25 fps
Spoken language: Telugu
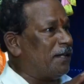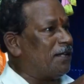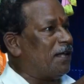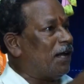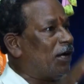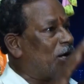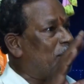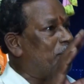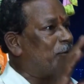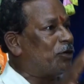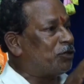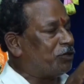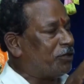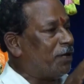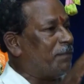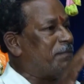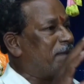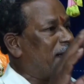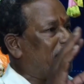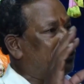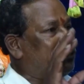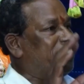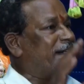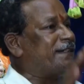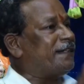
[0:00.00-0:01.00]
ప్రజలకు మొత్తం
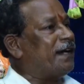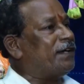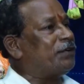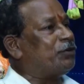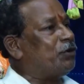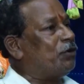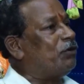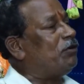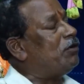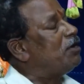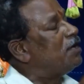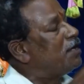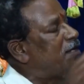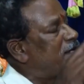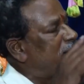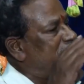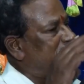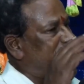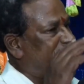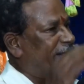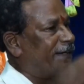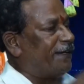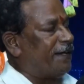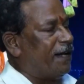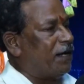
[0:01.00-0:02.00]
నచ్చేటట్టు
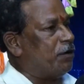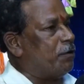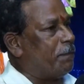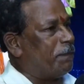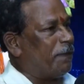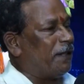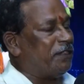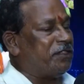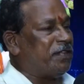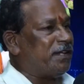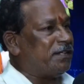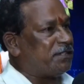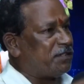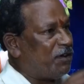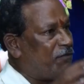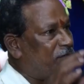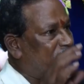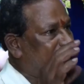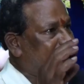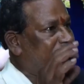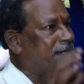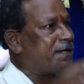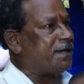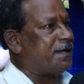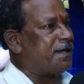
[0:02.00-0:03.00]
సెట్టింగ్ ప్రతి
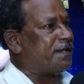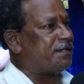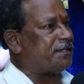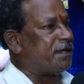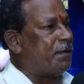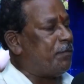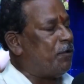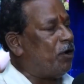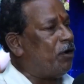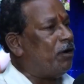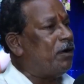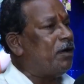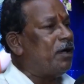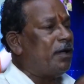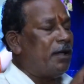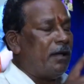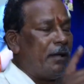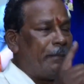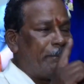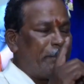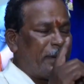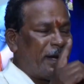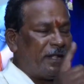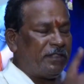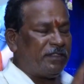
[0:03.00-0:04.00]
సంవత్సరం చేస్తాము
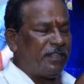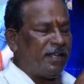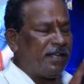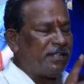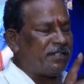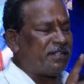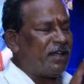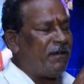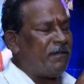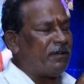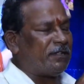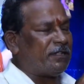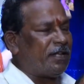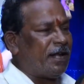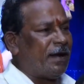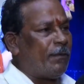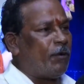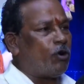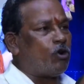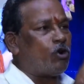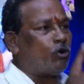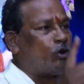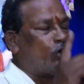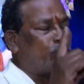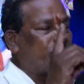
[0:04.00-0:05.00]
ప్రతి సంవత్సరం
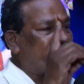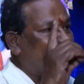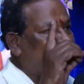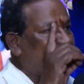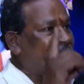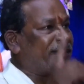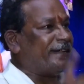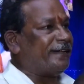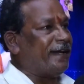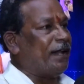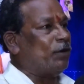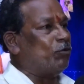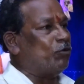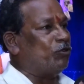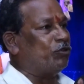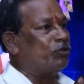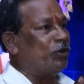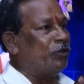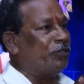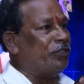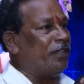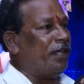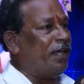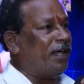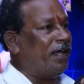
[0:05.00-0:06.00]
ఒక కొత్త సెట్టింగ్
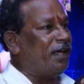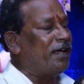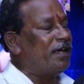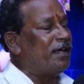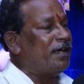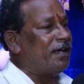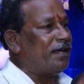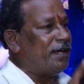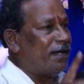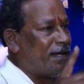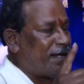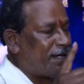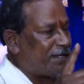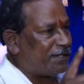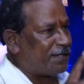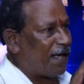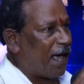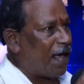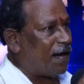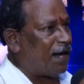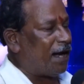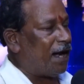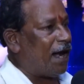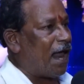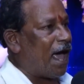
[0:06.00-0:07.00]
ఉంటుంది
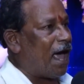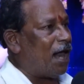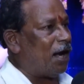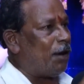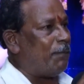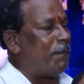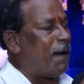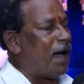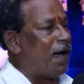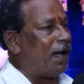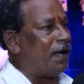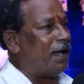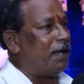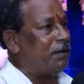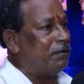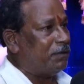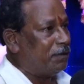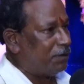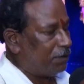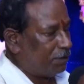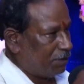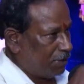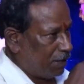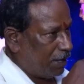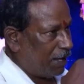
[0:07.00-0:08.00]
ఈసారి లాల్బాగ్
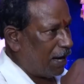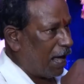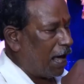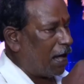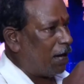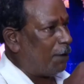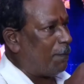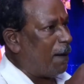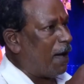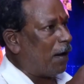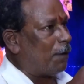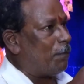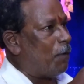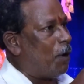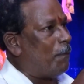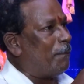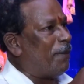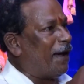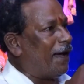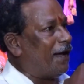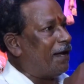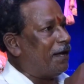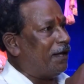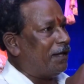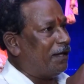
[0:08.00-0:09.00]
లాల్బాగ్
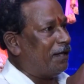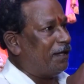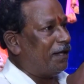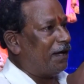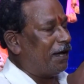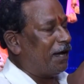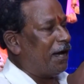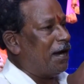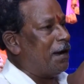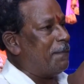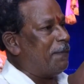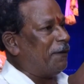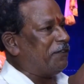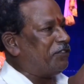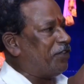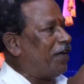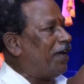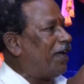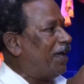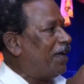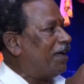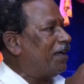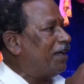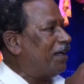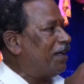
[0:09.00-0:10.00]
బొంబాయి గణపతి
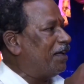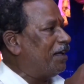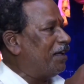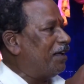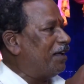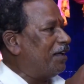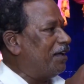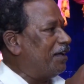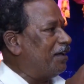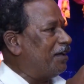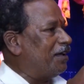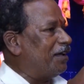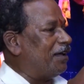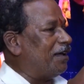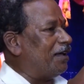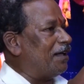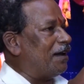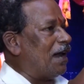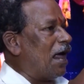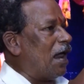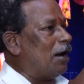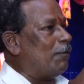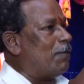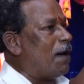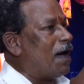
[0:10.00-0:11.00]

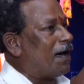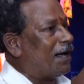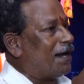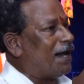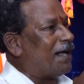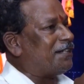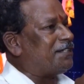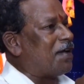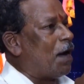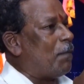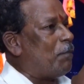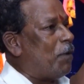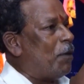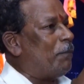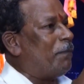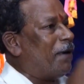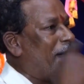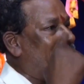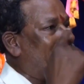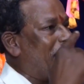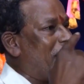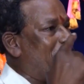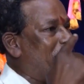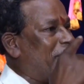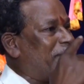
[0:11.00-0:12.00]
లాల్బాగ్ రాజా
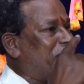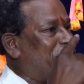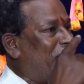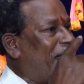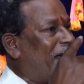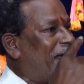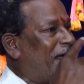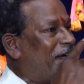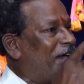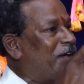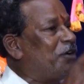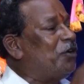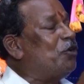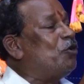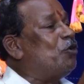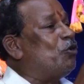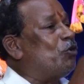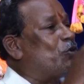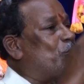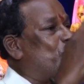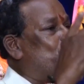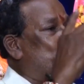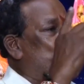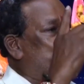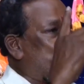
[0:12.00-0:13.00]
బొంబాయి గణపతి
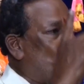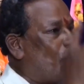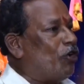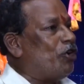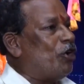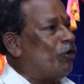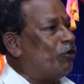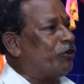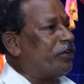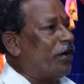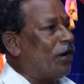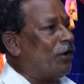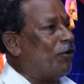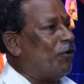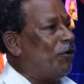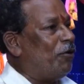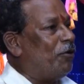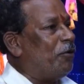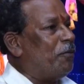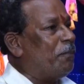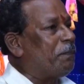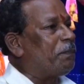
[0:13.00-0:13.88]
కూర్చొని ఉంటారు